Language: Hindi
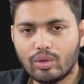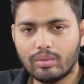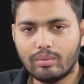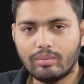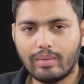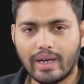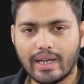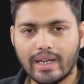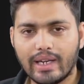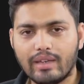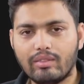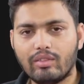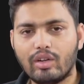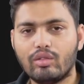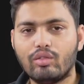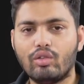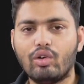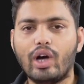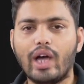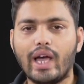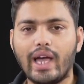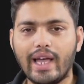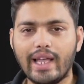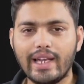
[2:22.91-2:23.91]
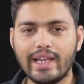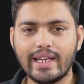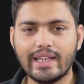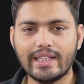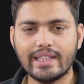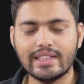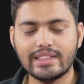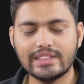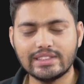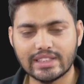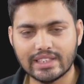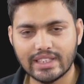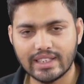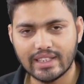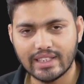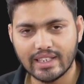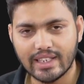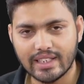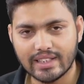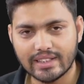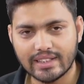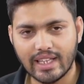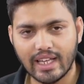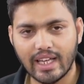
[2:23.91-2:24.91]
मानव है वो अलैंगिक जनन
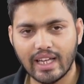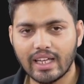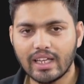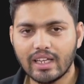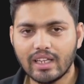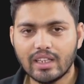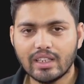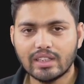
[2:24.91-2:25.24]
करता है